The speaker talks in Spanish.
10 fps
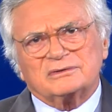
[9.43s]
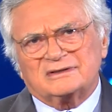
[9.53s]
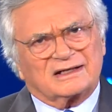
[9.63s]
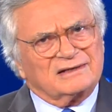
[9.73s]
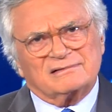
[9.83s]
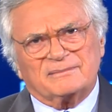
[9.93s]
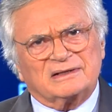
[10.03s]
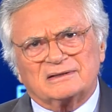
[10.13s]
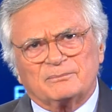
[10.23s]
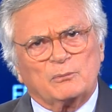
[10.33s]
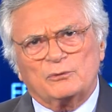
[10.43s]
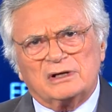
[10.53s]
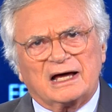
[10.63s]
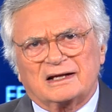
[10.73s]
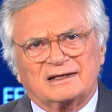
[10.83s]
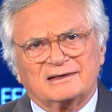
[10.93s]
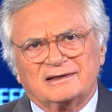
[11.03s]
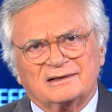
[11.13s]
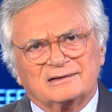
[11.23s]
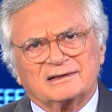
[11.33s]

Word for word: increíblemente populares en,